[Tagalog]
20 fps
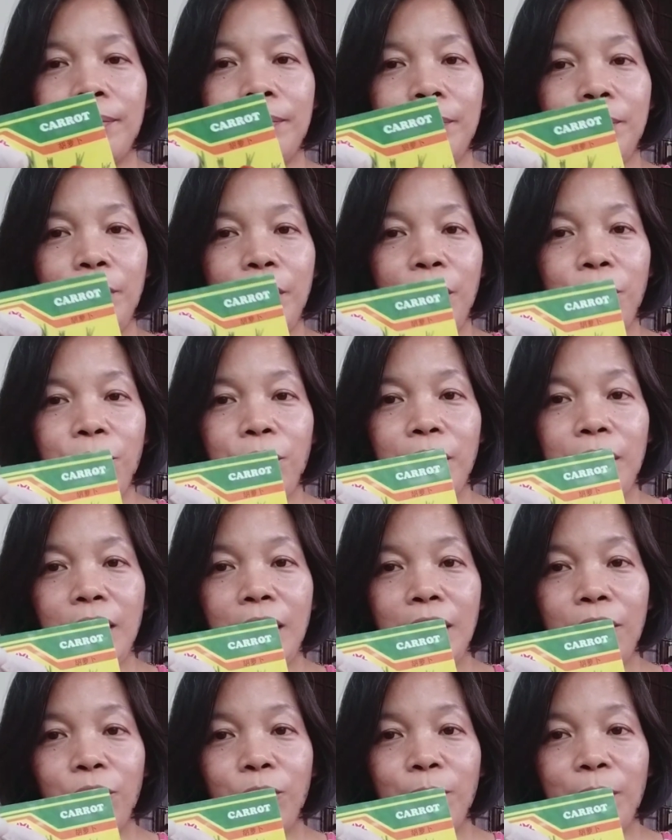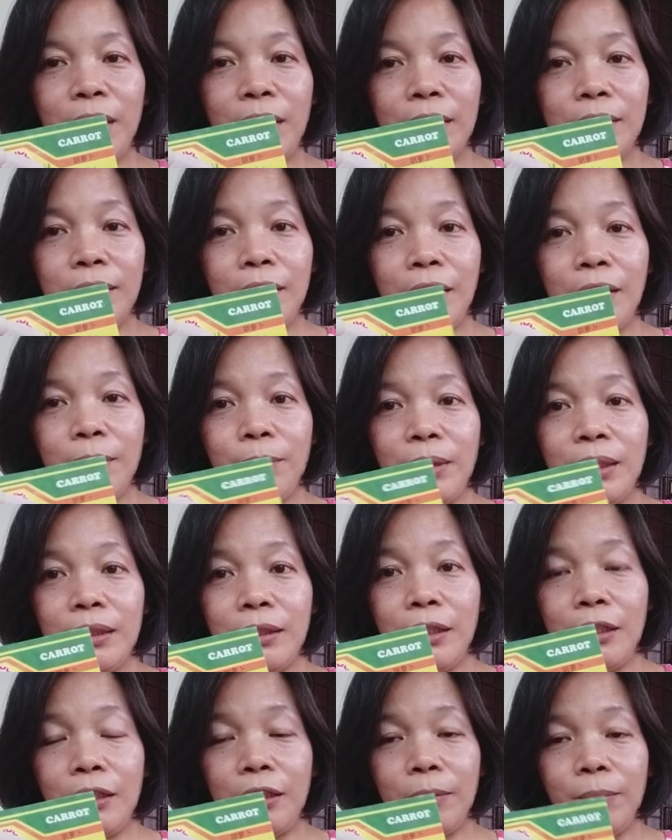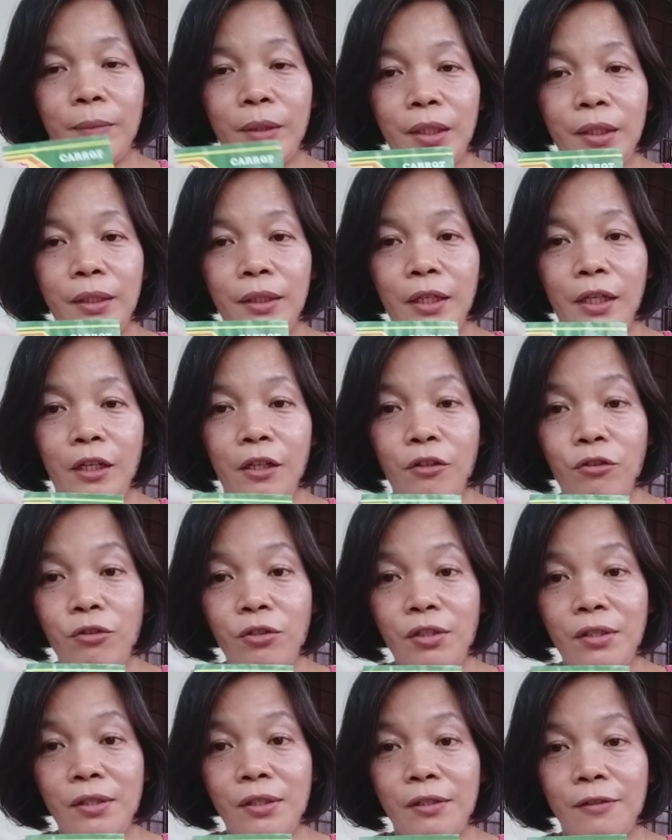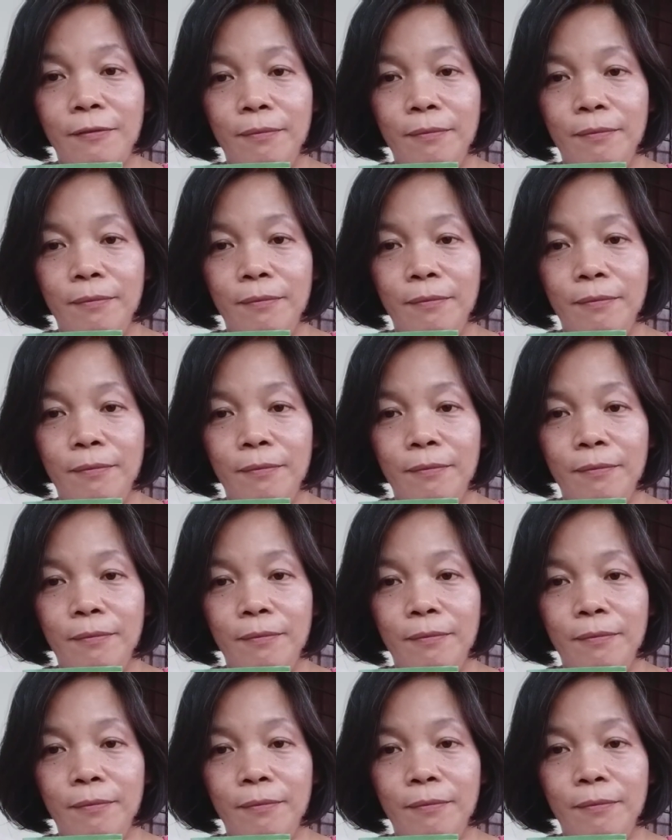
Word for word: Pero hindi ko pa na-try magtanim ng carrots.